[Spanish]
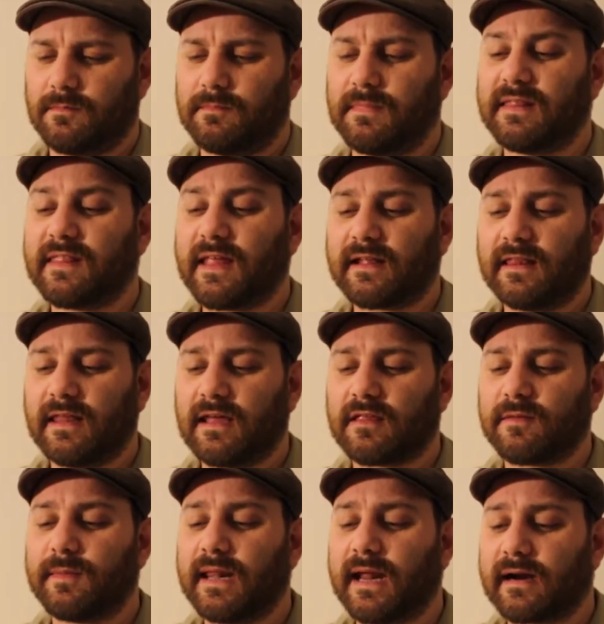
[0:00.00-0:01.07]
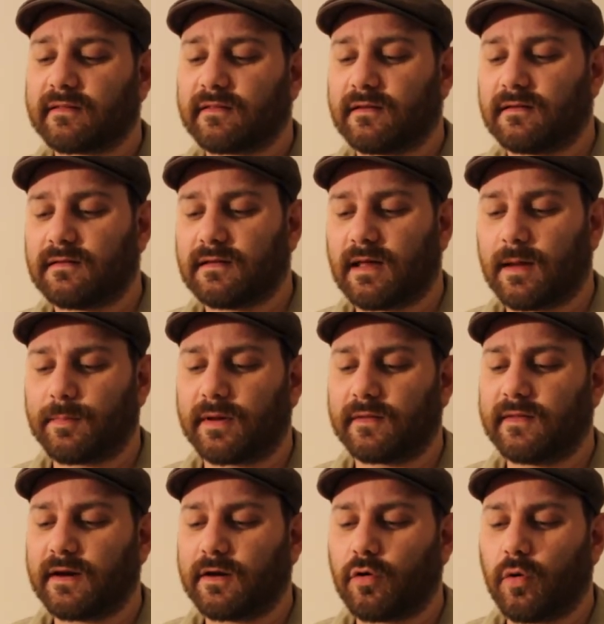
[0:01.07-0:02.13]
Mi táctica es mirarte,
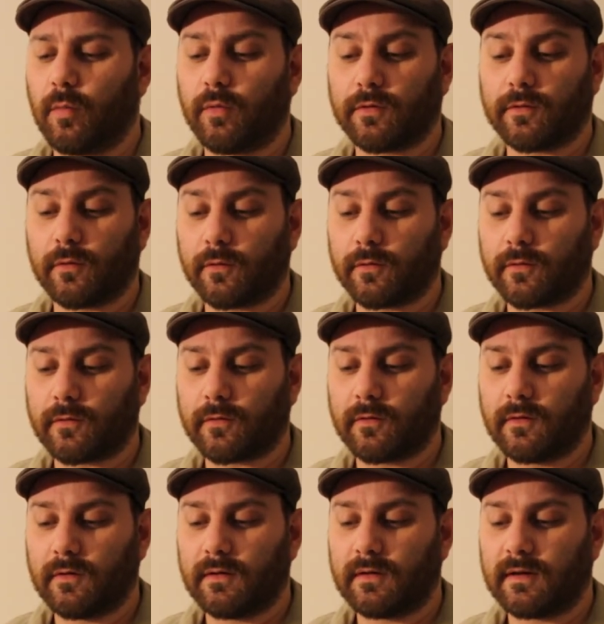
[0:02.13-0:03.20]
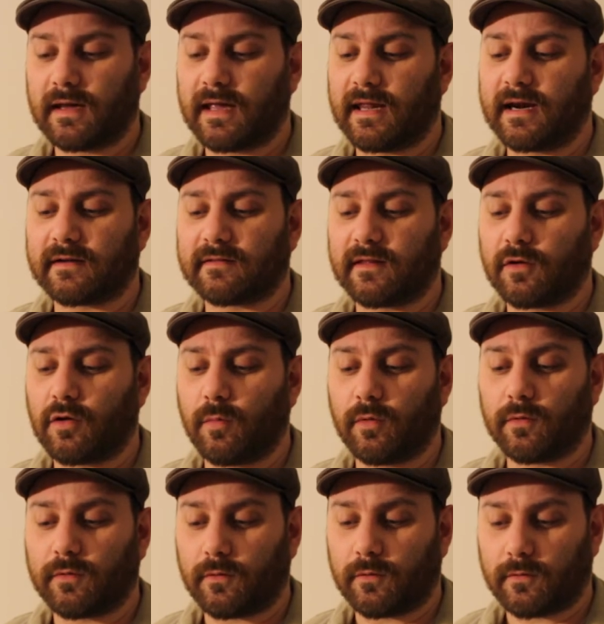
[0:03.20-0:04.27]
aprender cómo sos, quererte
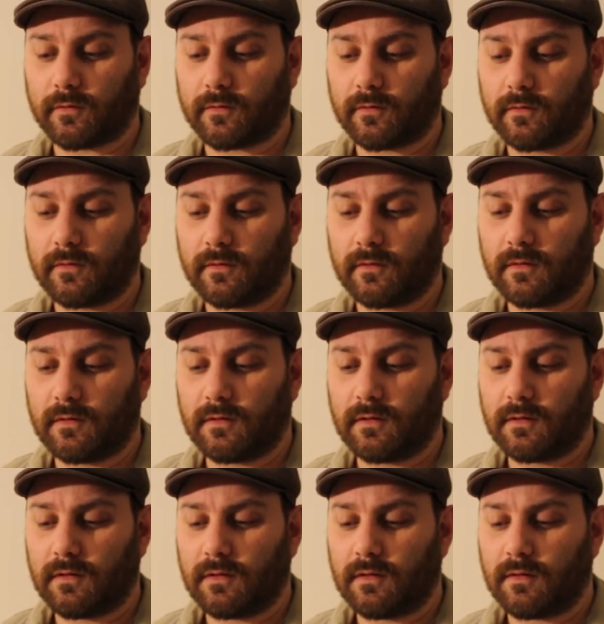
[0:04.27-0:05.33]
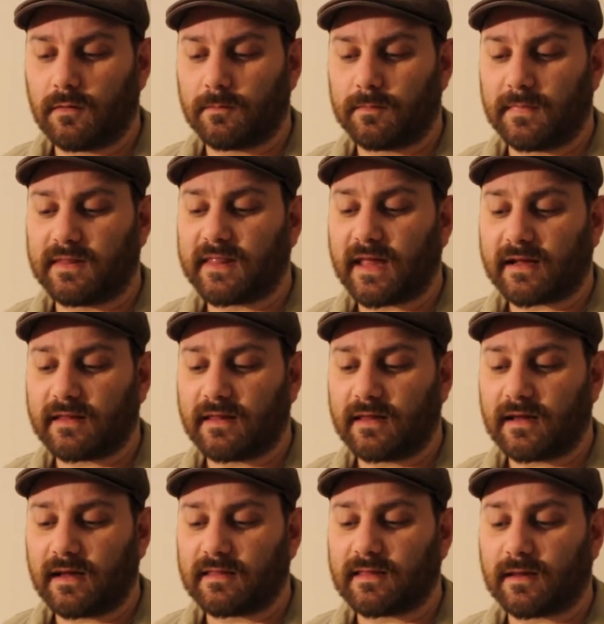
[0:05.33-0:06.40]
como sos. Mi
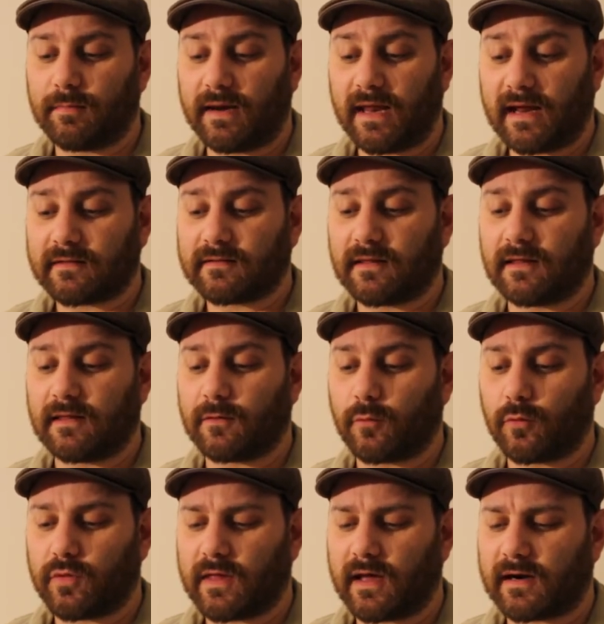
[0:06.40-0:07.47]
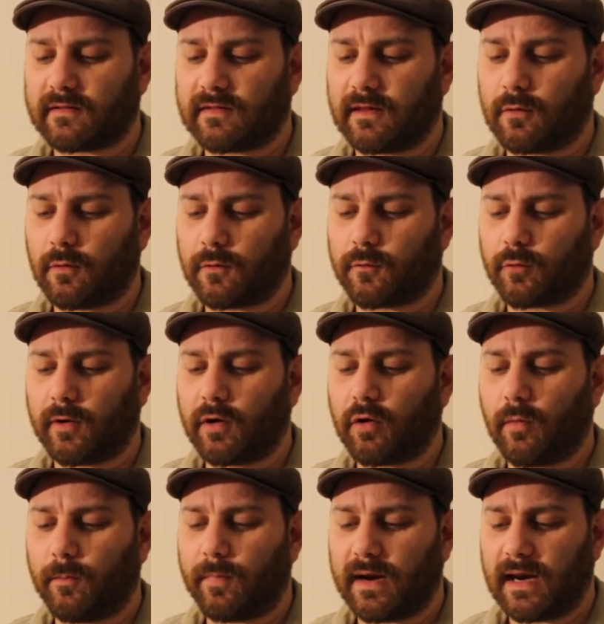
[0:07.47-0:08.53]
táctica es hablarte y escucharte y construir
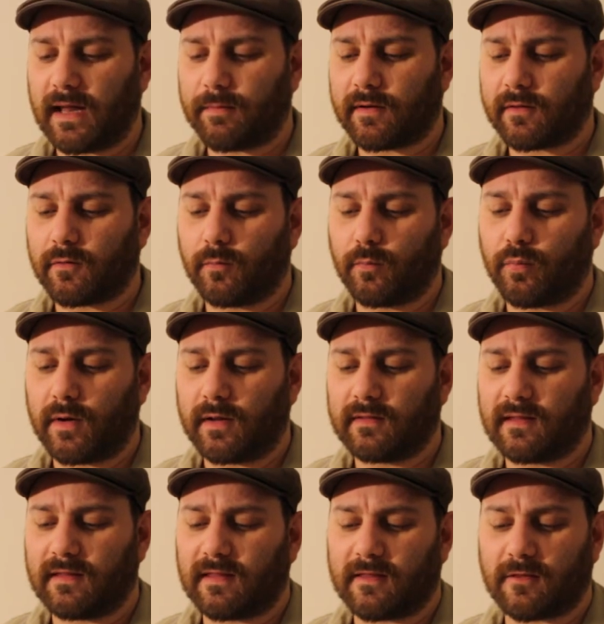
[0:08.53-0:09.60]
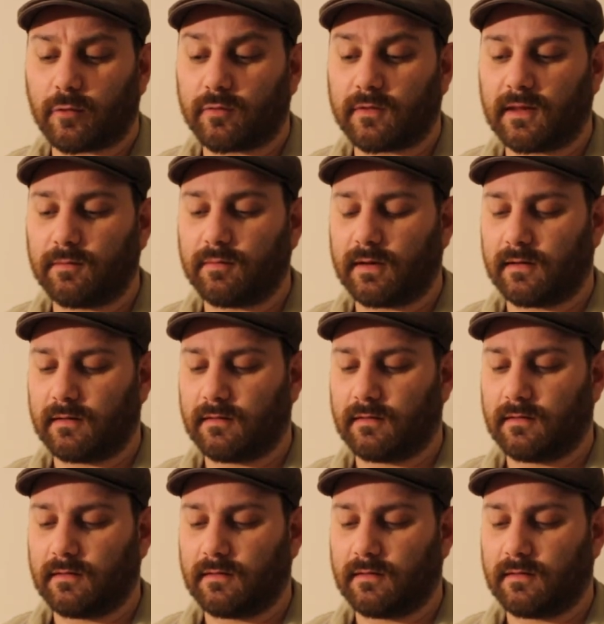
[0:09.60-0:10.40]
con palabras un puente indestructible.